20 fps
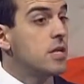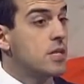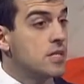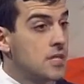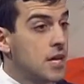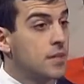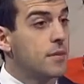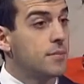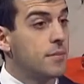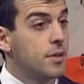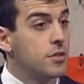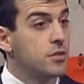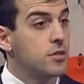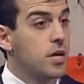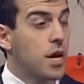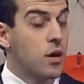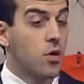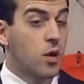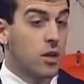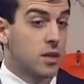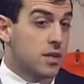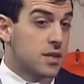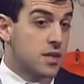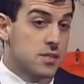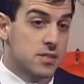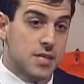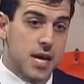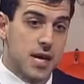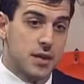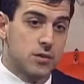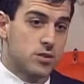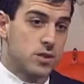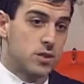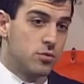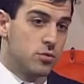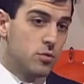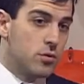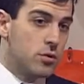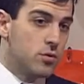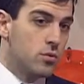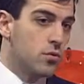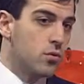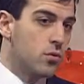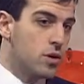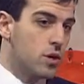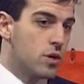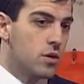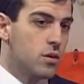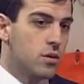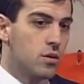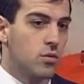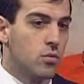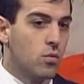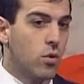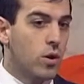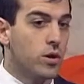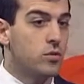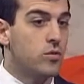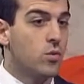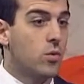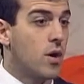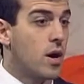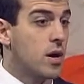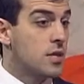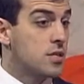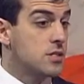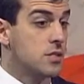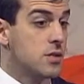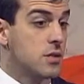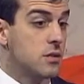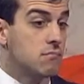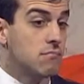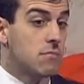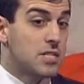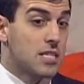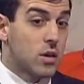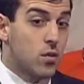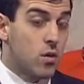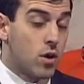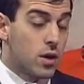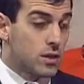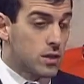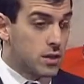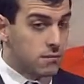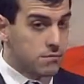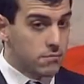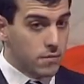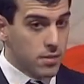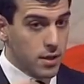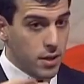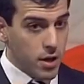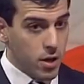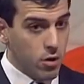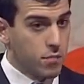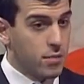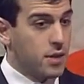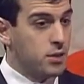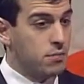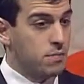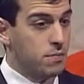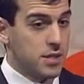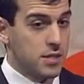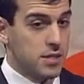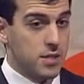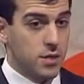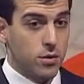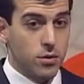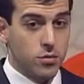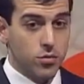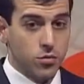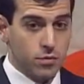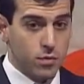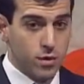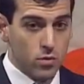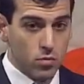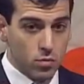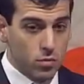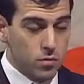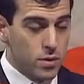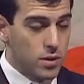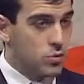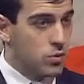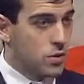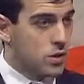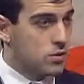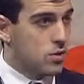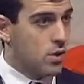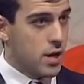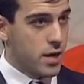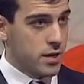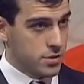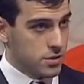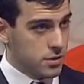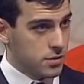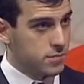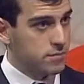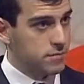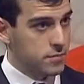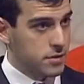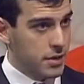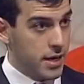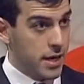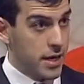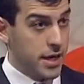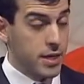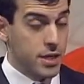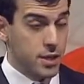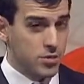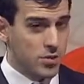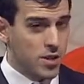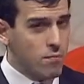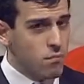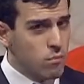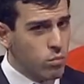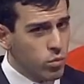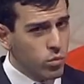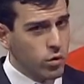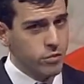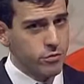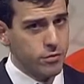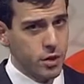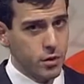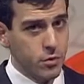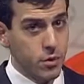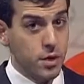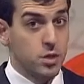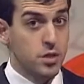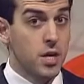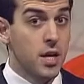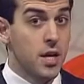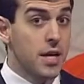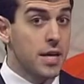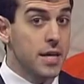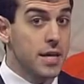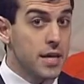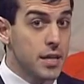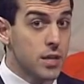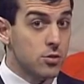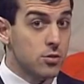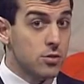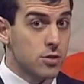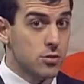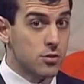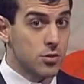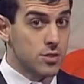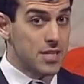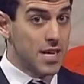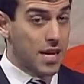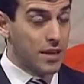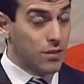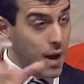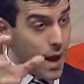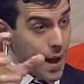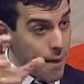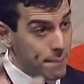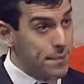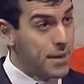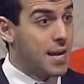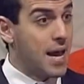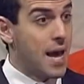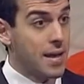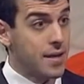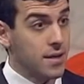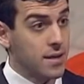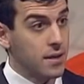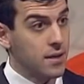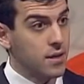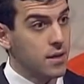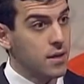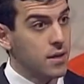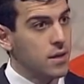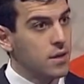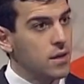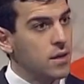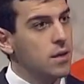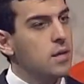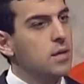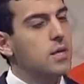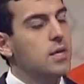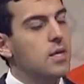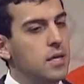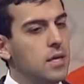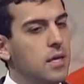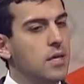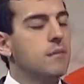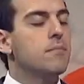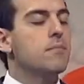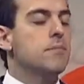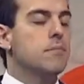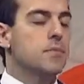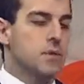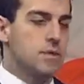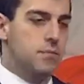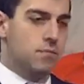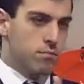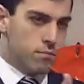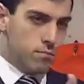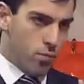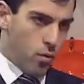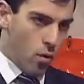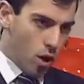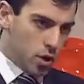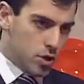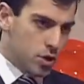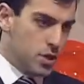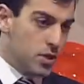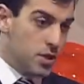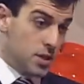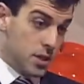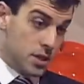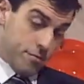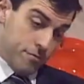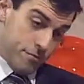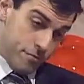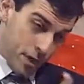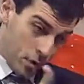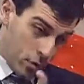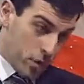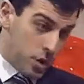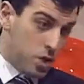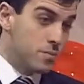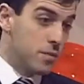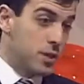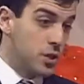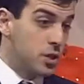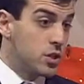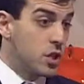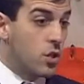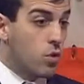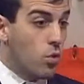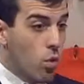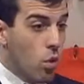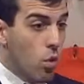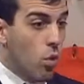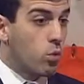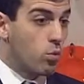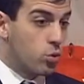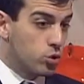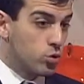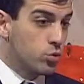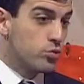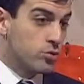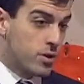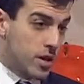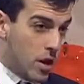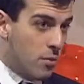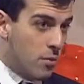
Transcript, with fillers: exatamente. Acorda cansado. Você dormiu oito horas, e, mas acorda realmente pareceu que dormiu uma, duas horas. Uhum, né? isso é muito frequente. Claro. E isso está associado à apneia, uhum. que pode, que frequentemente tem o um ronco junto, que é